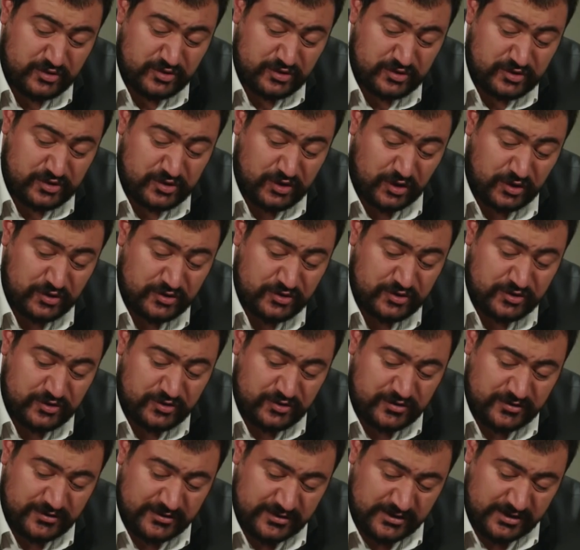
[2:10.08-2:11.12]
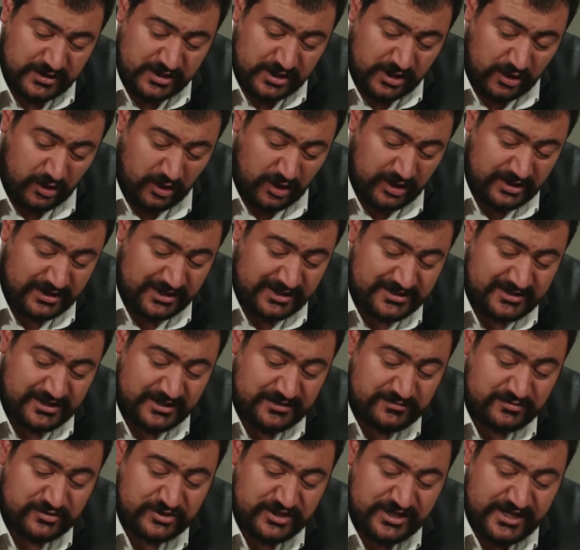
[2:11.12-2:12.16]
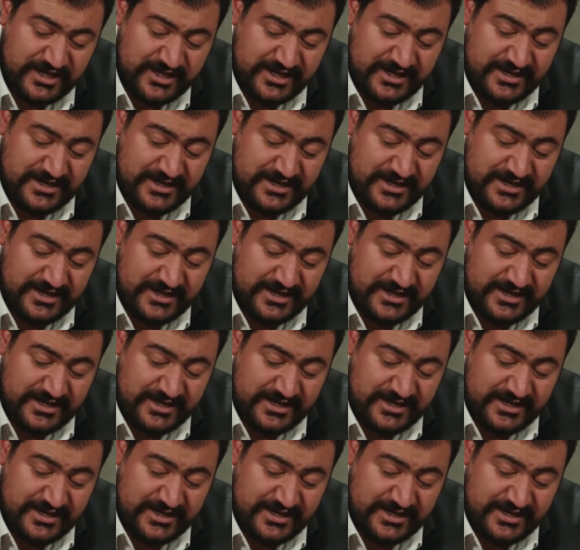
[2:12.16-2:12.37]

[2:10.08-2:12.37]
bugün son gün. Anahtar buraya